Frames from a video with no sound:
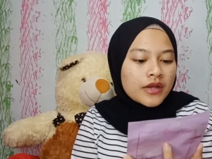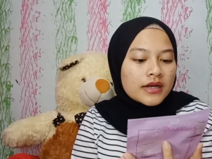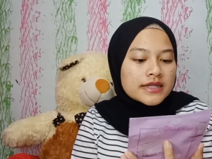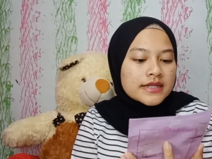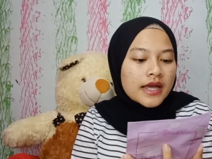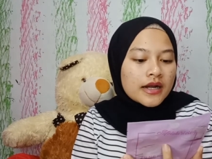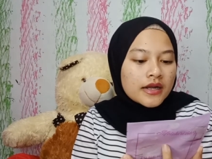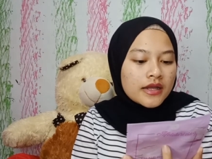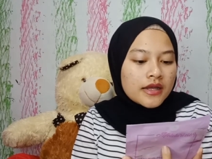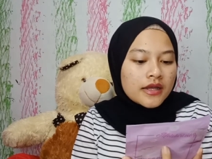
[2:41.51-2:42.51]

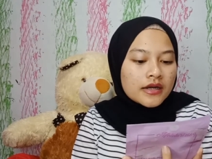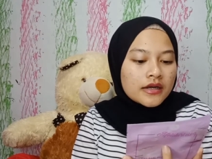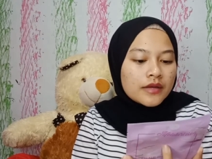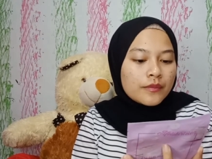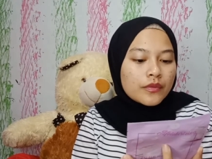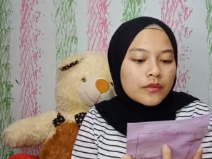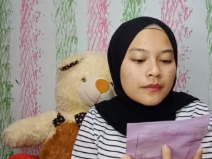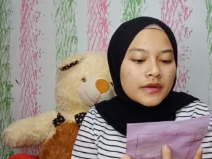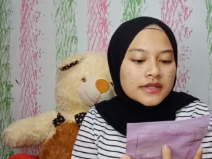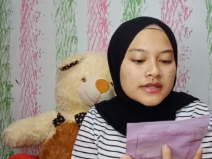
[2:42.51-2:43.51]
glycerin,
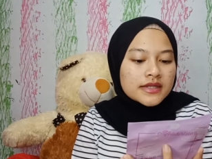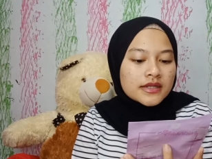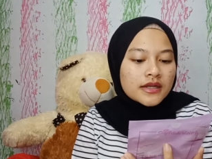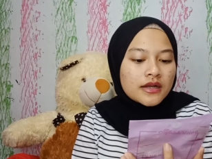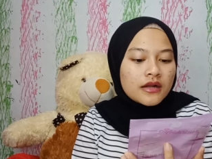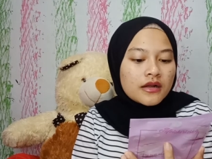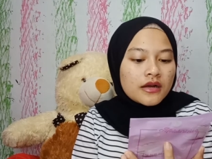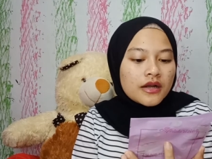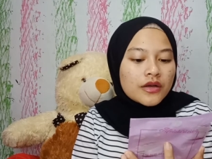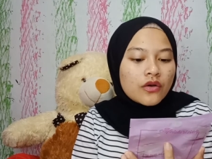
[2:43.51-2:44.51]
diproplexid
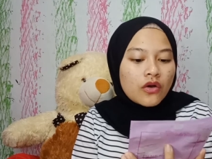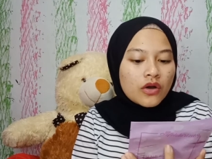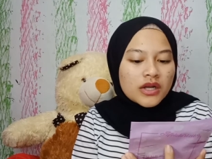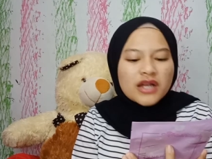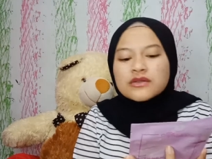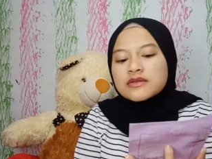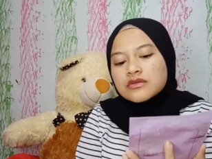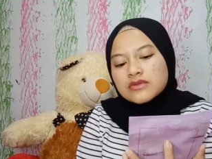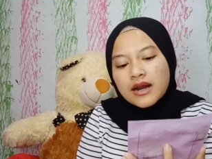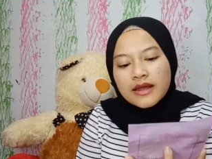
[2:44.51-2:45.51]
glikon, ah,
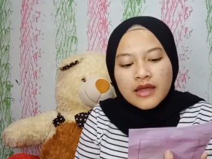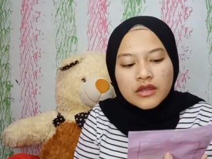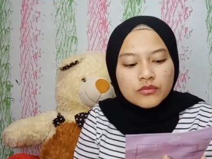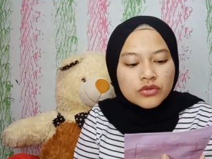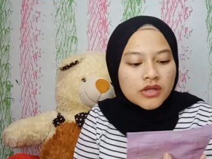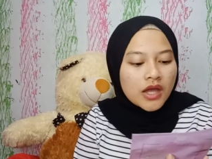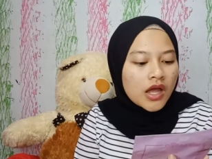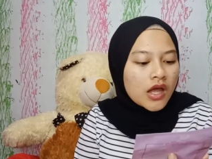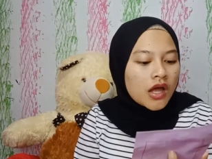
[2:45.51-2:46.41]
susah-susah lah ya nyebutnya.